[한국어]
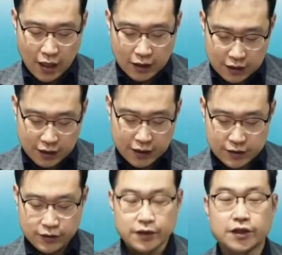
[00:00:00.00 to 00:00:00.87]

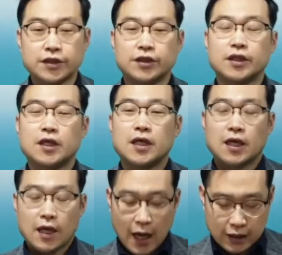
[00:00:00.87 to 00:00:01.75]
하나님께서는
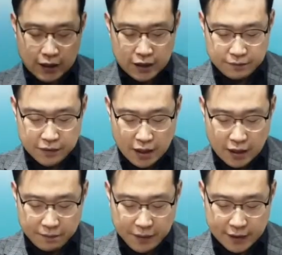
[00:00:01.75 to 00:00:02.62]
하나님
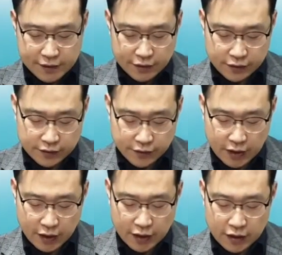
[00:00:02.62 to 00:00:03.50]
나라 백성을
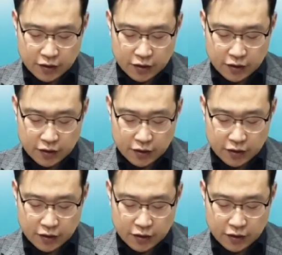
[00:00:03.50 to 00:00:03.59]
위해